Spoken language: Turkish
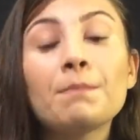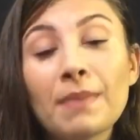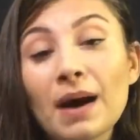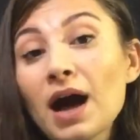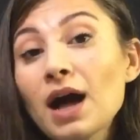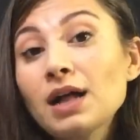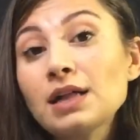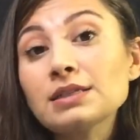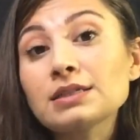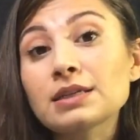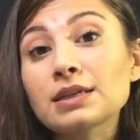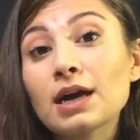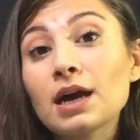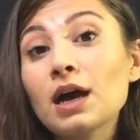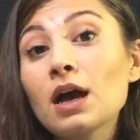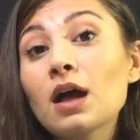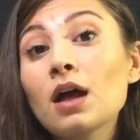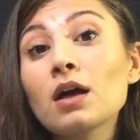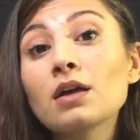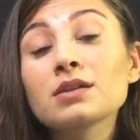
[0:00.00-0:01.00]

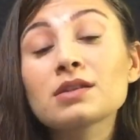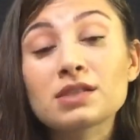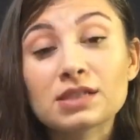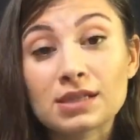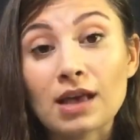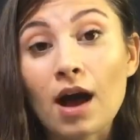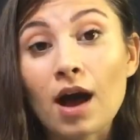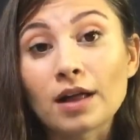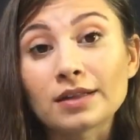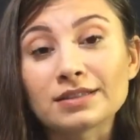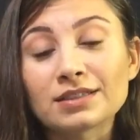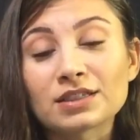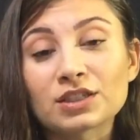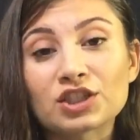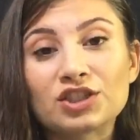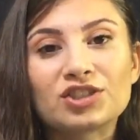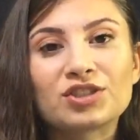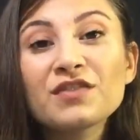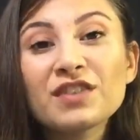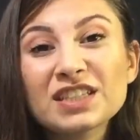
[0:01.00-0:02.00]
bağlara saldırır.